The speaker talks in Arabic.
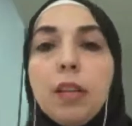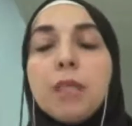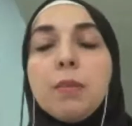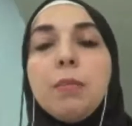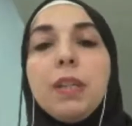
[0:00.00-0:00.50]

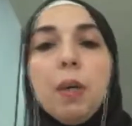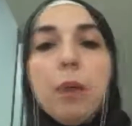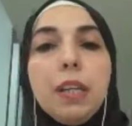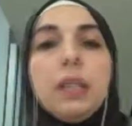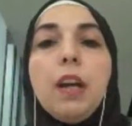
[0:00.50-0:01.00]

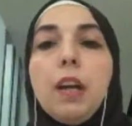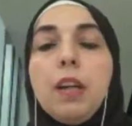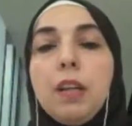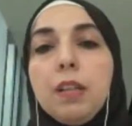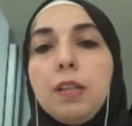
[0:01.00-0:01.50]
الحزبي او
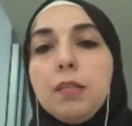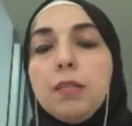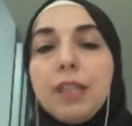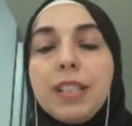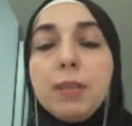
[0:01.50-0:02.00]
حتى
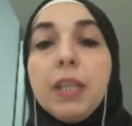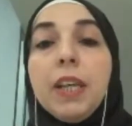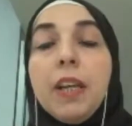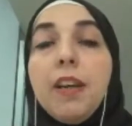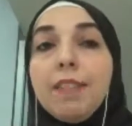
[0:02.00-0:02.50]

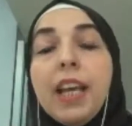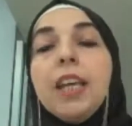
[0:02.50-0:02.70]
الرسمي